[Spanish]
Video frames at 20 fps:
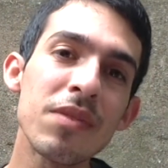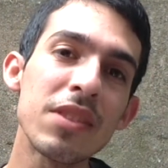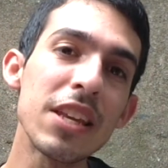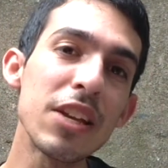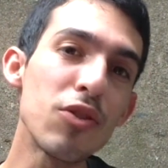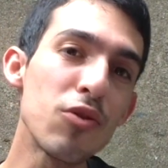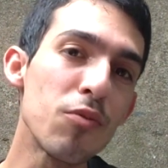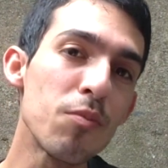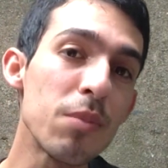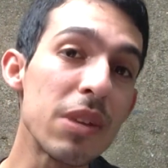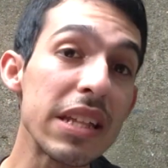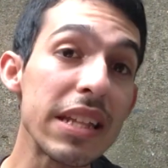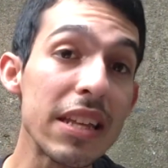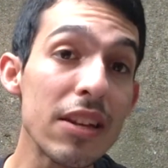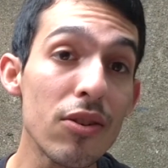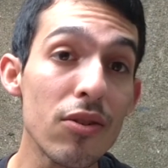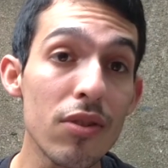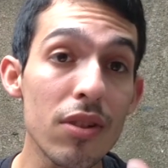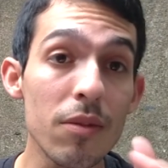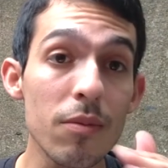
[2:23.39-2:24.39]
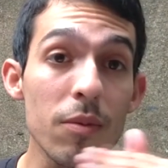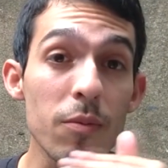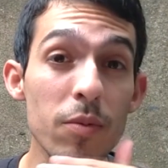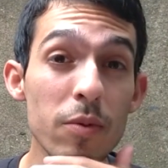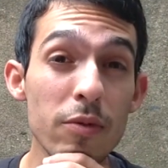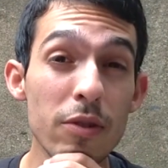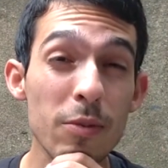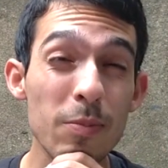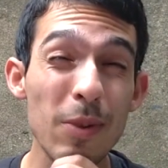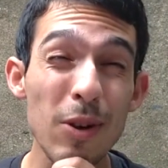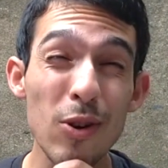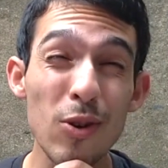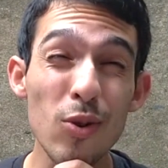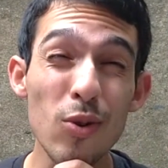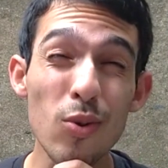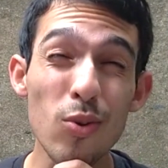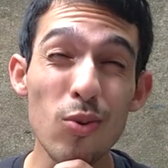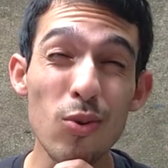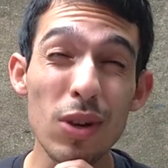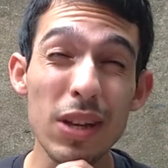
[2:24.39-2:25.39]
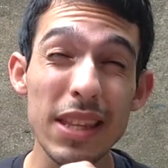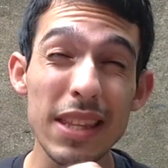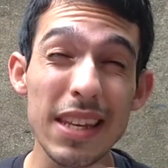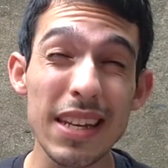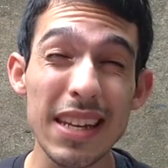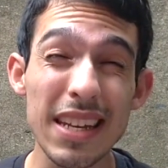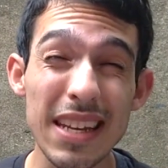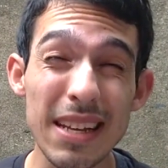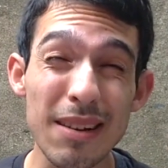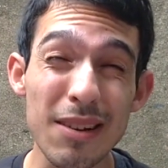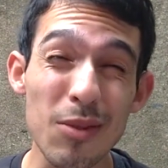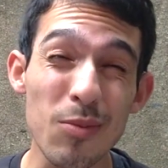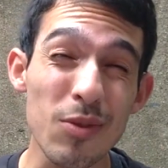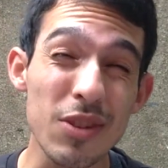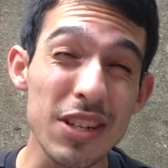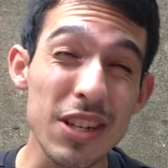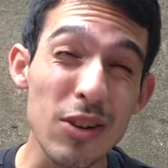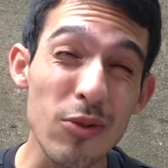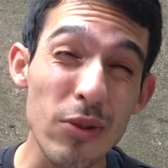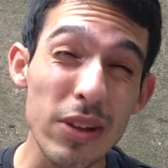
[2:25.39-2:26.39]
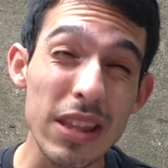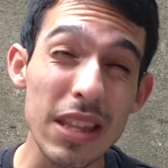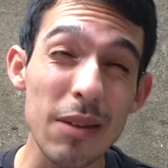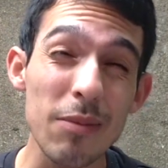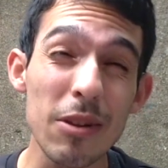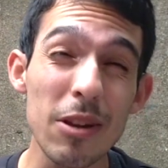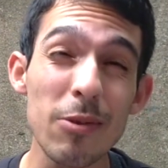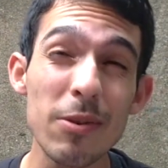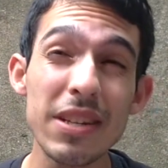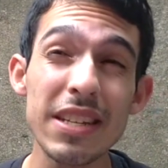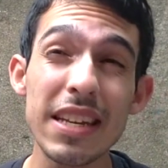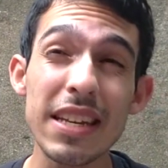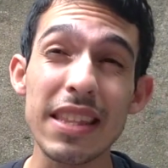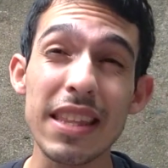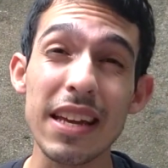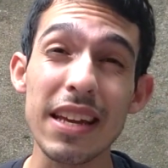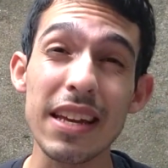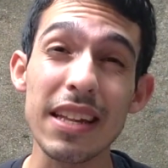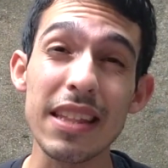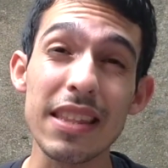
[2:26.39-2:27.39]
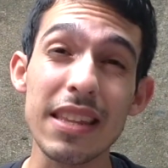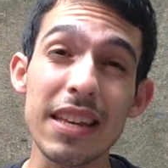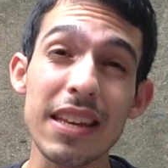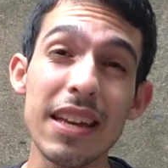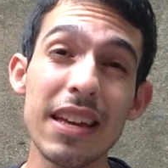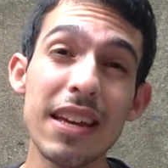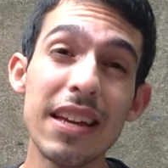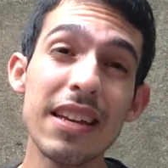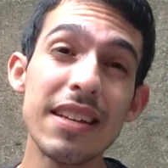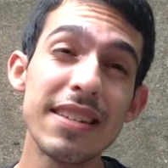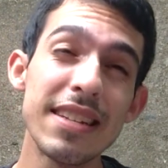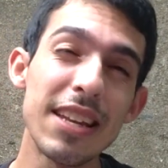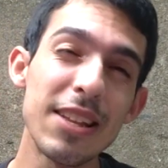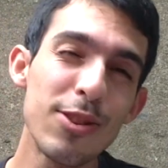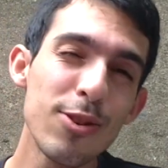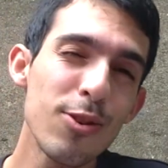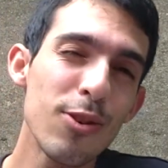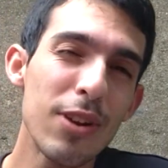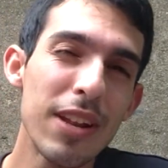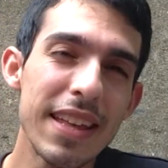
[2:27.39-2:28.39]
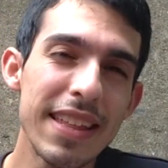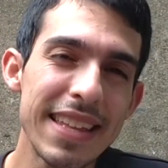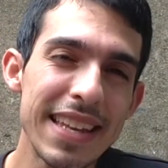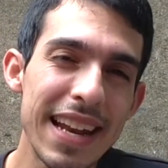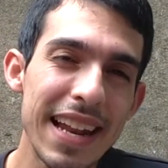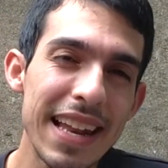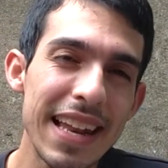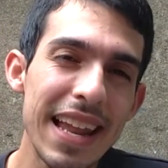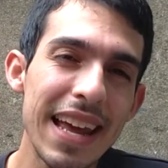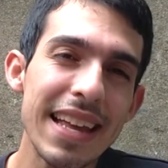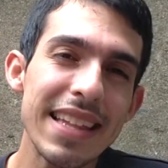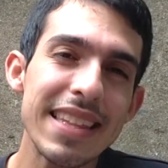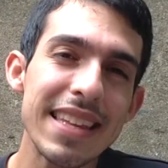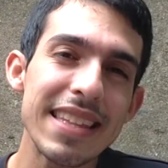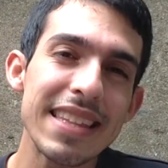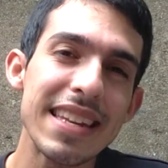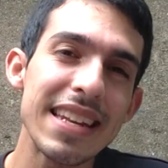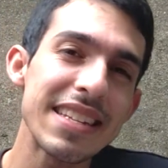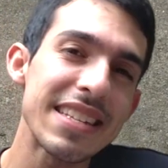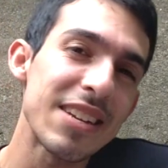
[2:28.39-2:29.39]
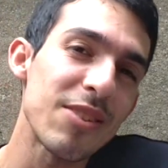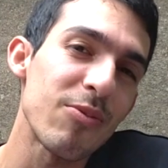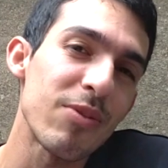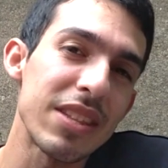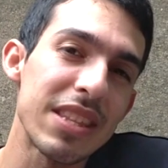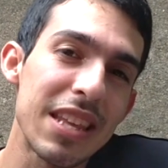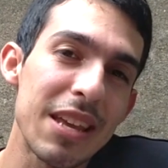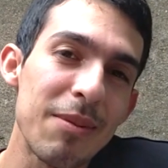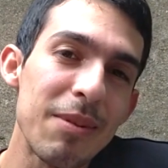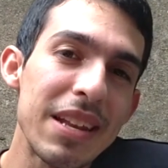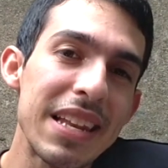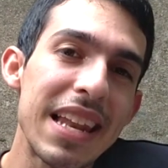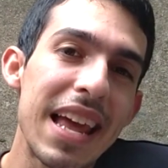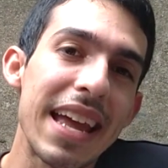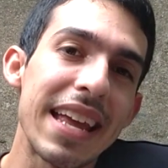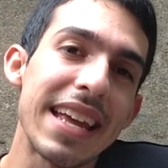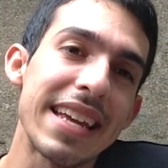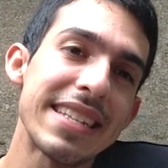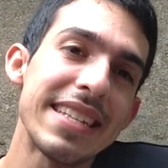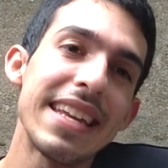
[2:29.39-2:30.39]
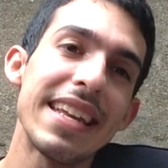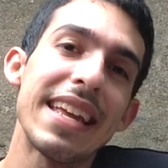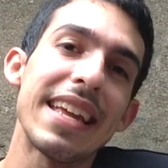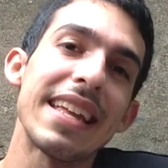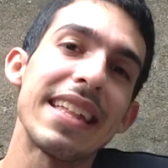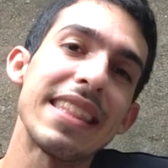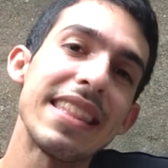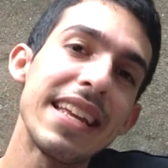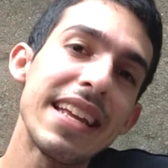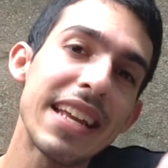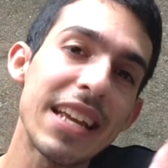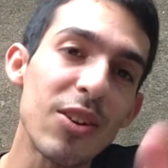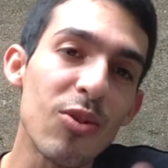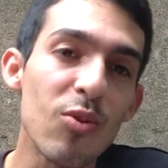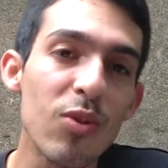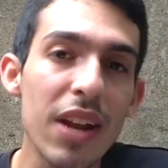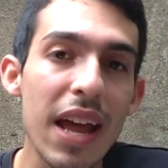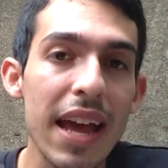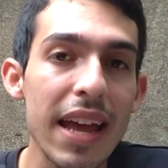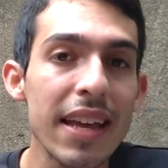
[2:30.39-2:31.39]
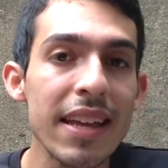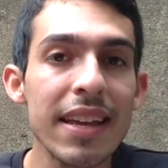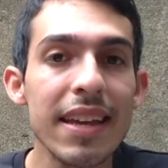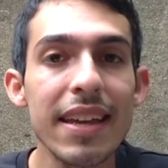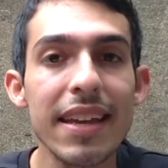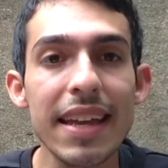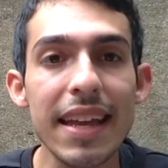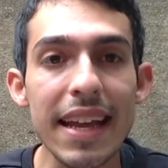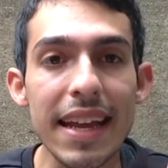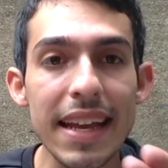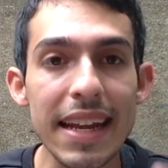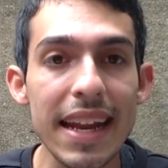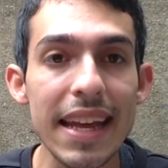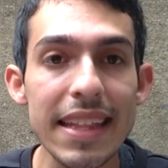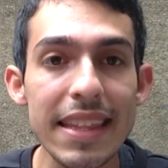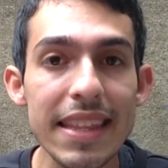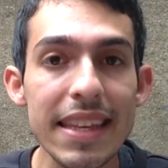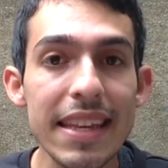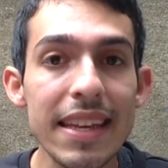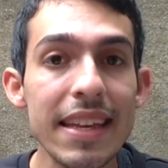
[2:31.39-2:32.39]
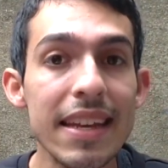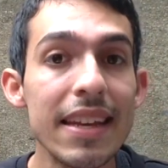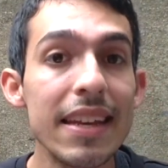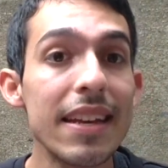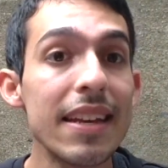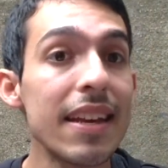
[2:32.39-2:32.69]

Tengo un video de mi primer pago de YouTube que tiene como 50.000 visitas, gente. Si todos les dieran like, tendría 50.000 likes. Así que dejen un like, es gratis.